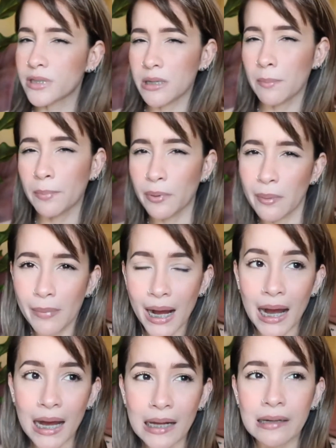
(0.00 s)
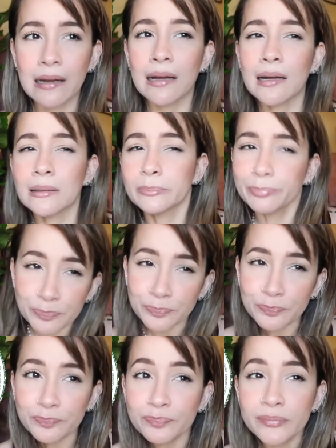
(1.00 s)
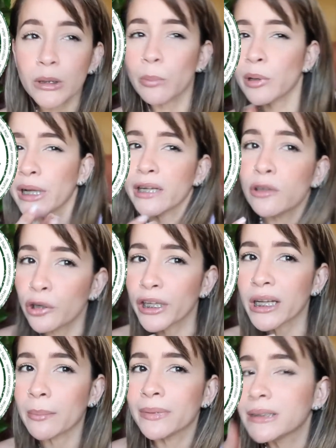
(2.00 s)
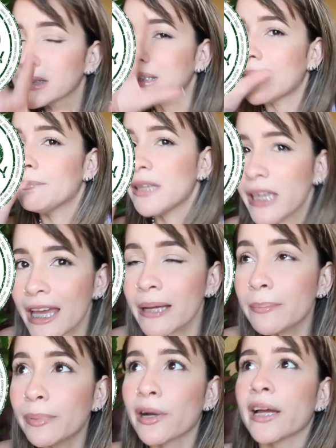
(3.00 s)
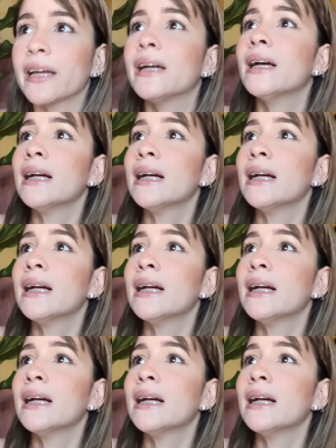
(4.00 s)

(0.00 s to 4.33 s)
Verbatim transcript: Champú en barra, mm, como que ecológicamente está bien porque